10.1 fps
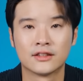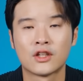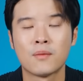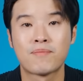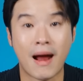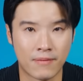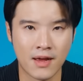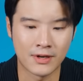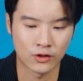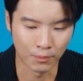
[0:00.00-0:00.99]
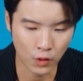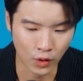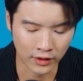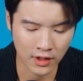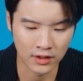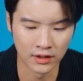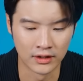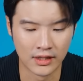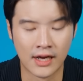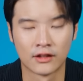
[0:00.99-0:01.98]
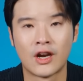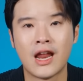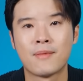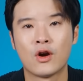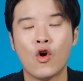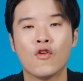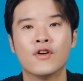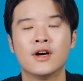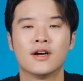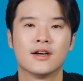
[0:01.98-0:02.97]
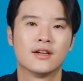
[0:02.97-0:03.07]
จะต้องปรับให้มันสมดุลก็คือตอนแรกมัน over